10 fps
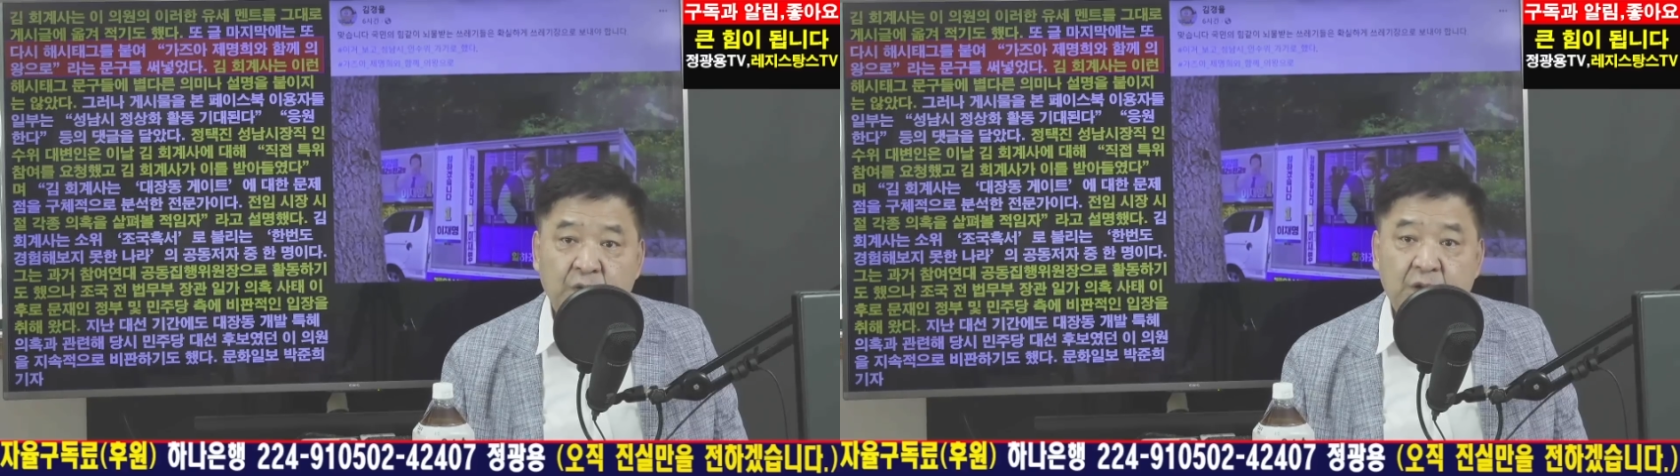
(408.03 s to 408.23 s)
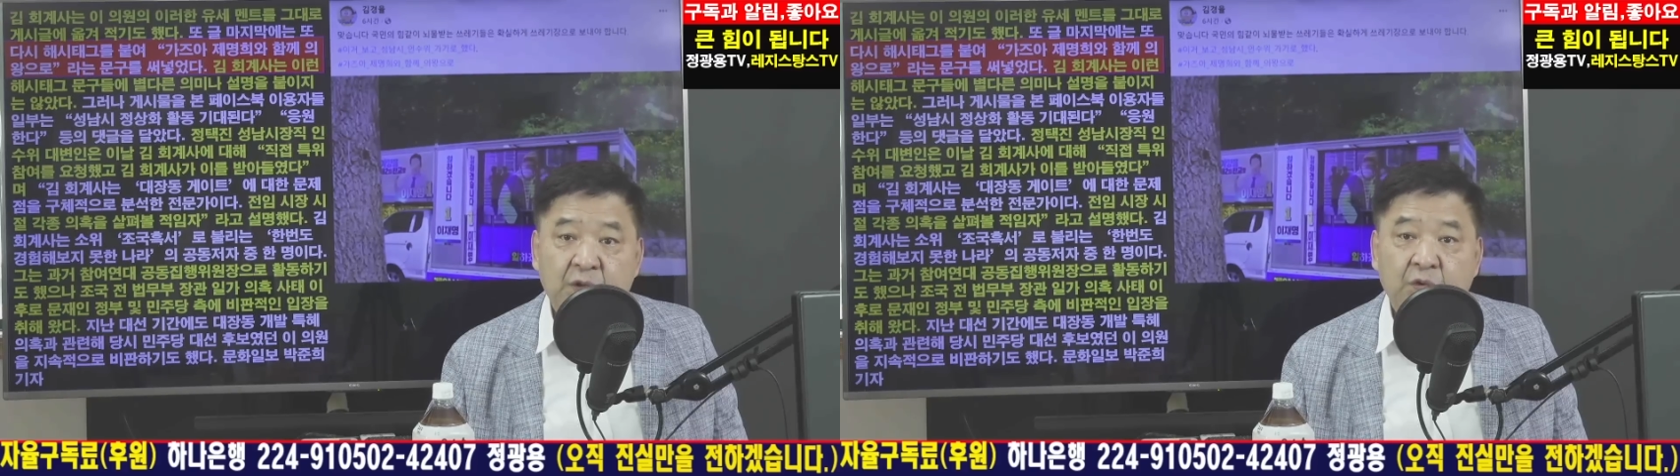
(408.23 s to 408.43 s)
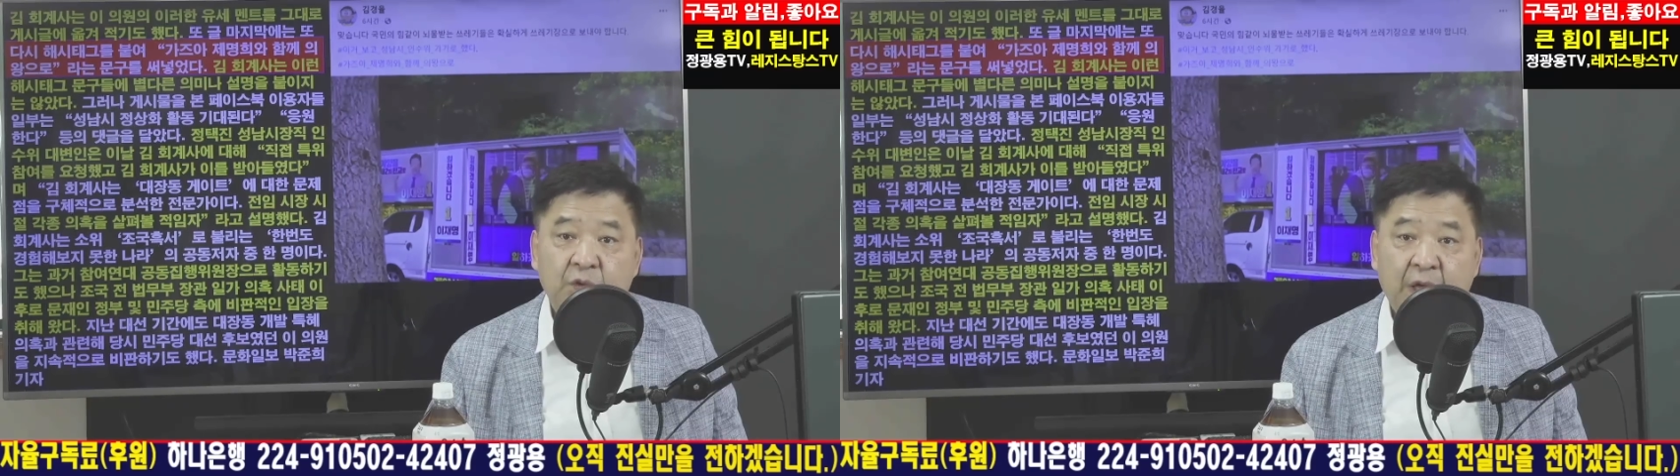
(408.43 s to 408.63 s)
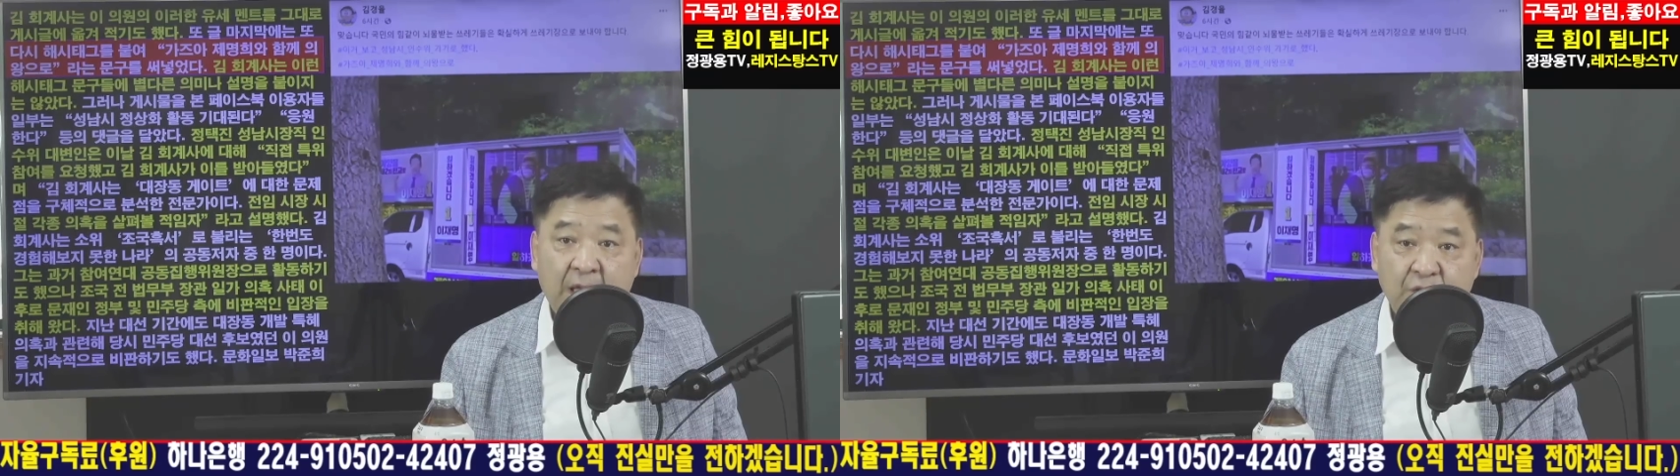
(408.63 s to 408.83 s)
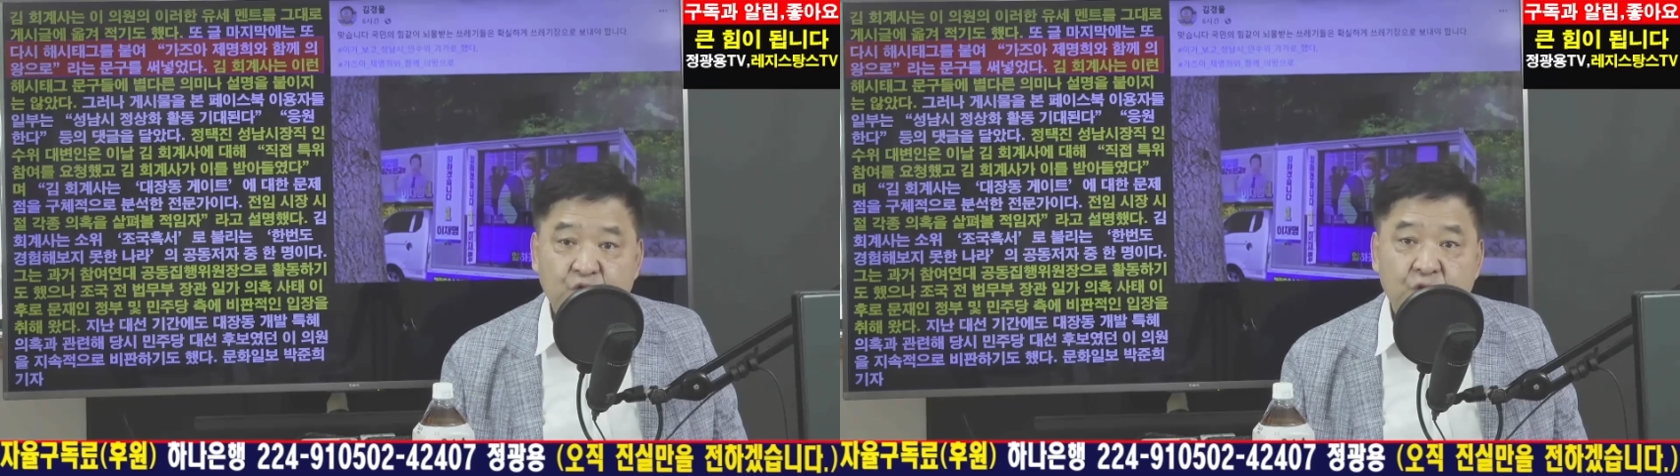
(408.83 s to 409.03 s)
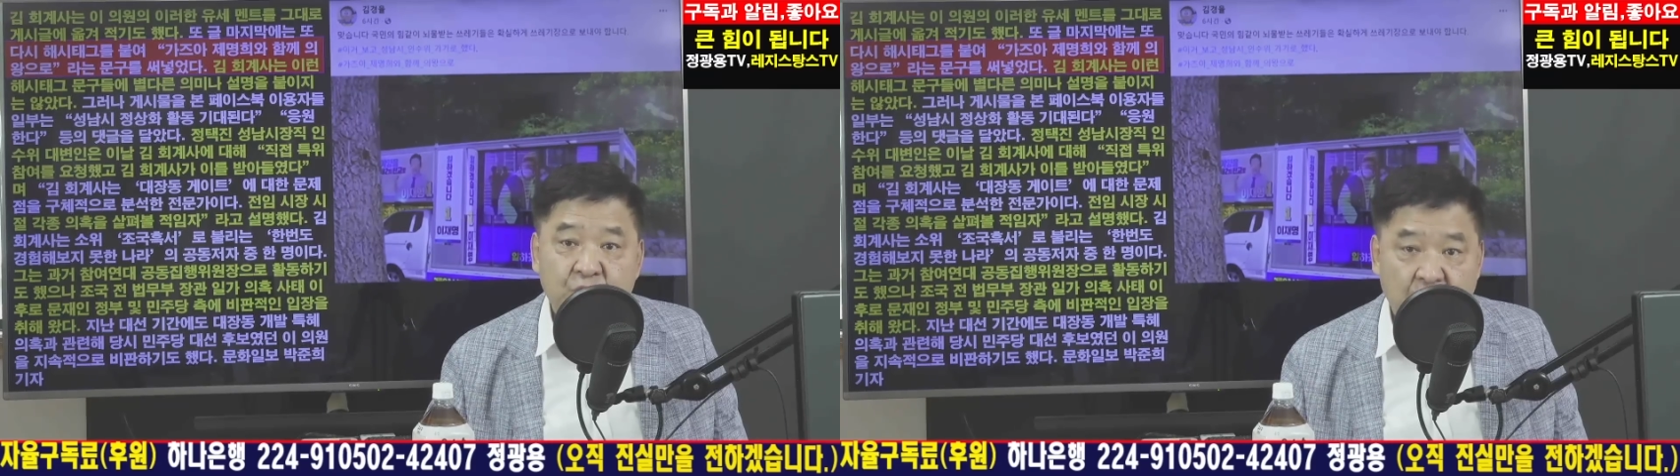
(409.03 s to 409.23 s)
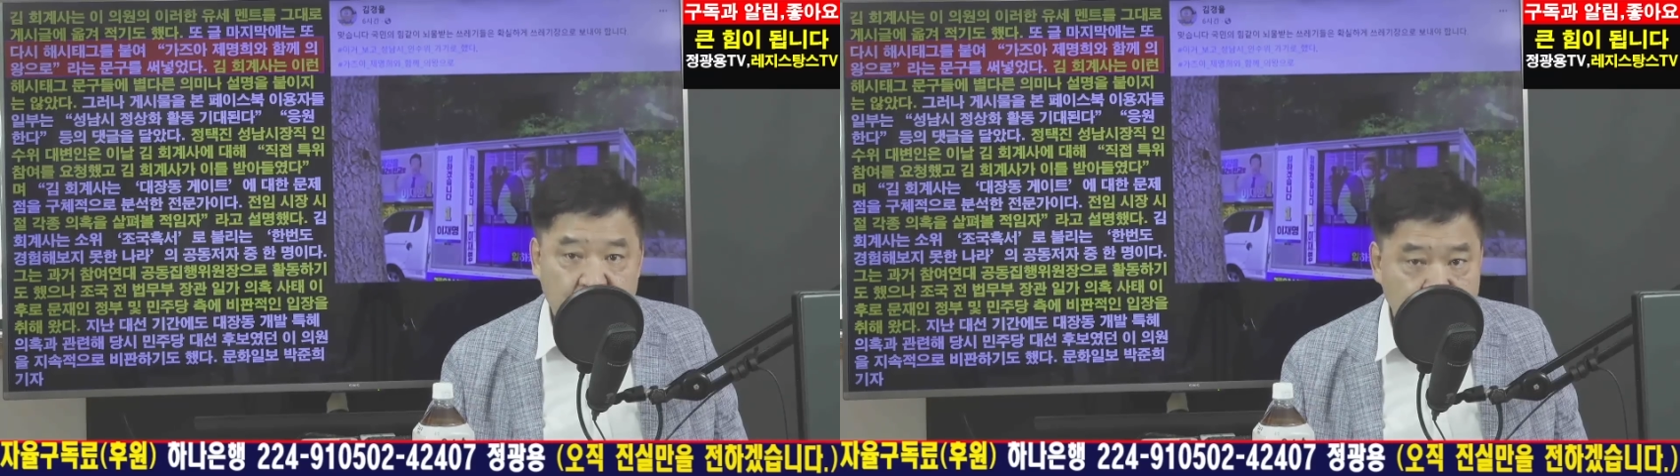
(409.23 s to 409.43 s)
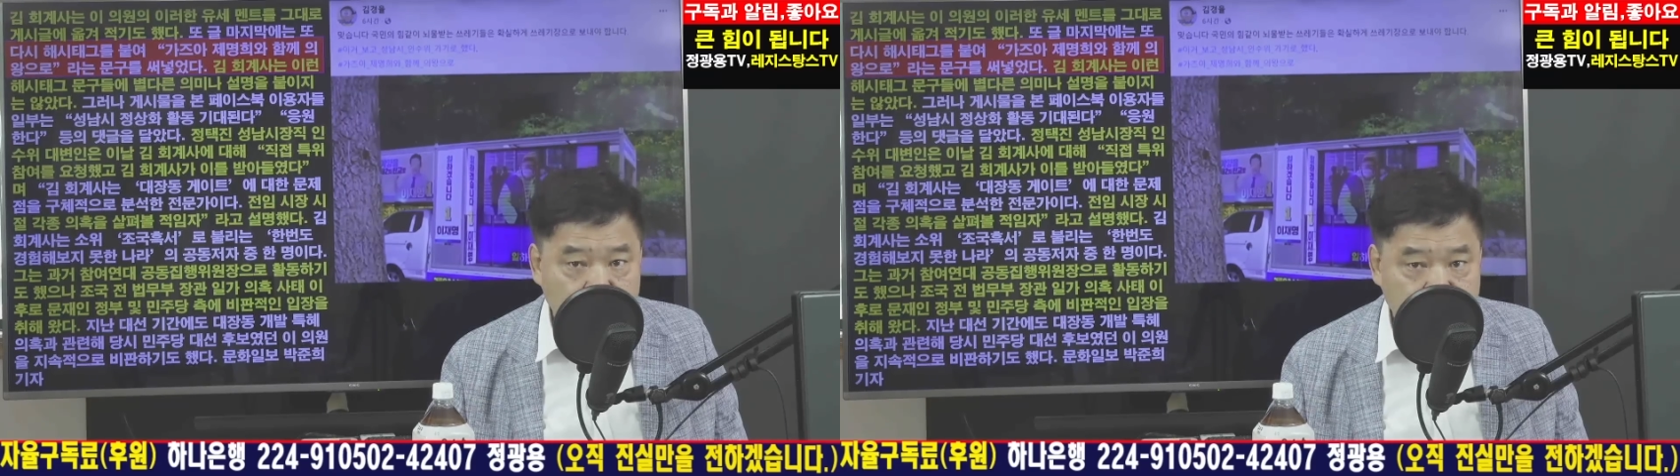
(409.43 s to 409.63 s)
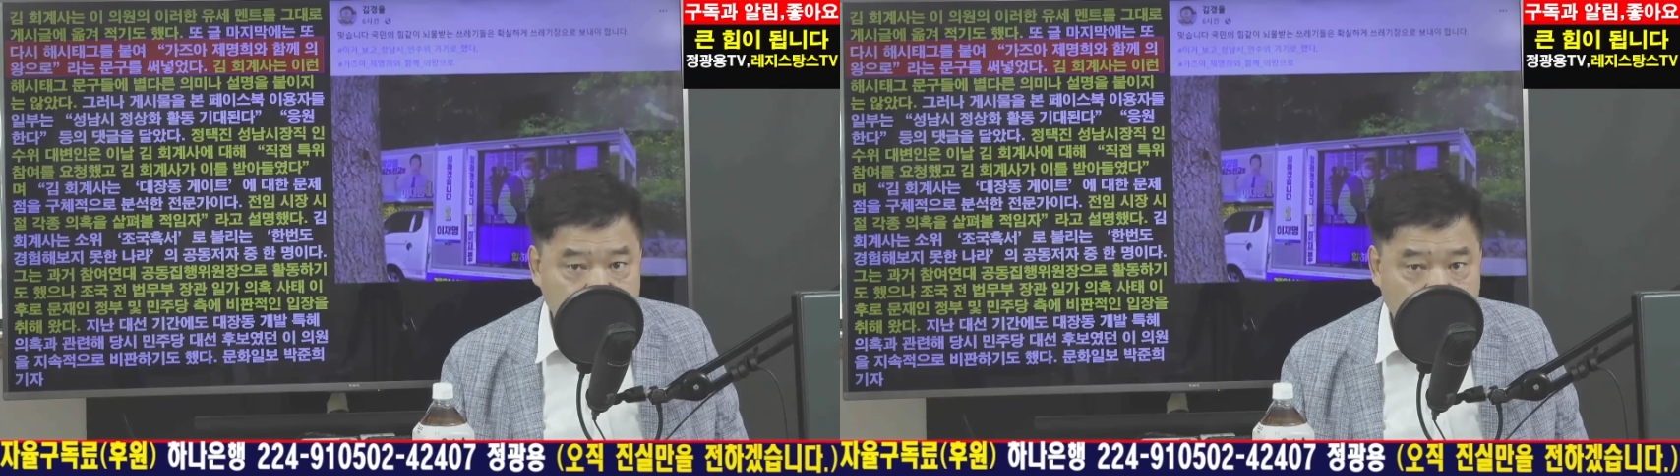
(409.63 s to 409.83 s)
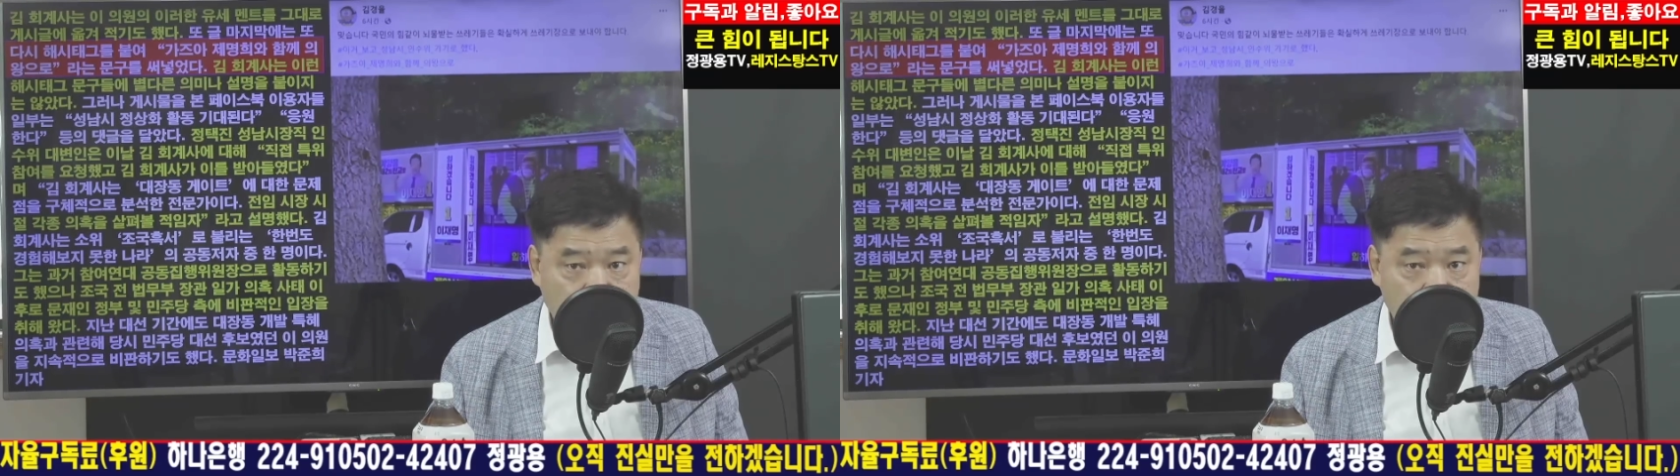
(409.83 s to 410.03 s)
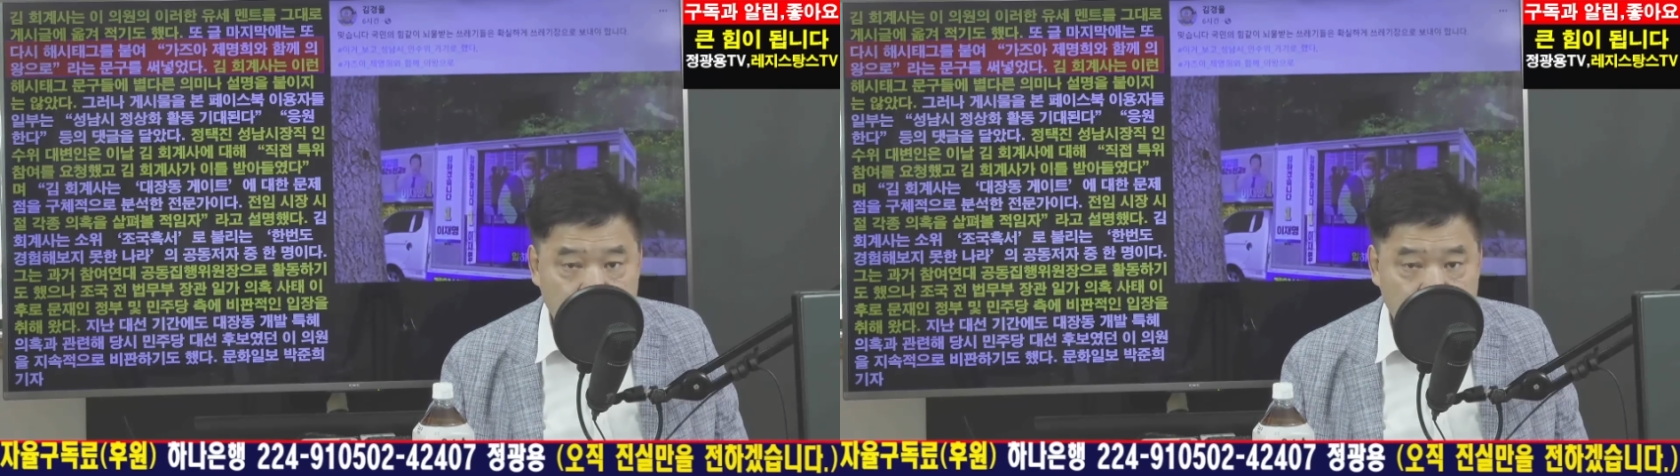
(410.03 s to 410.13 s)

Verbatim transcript: 떠오르게 한 주인공이 누굽니까?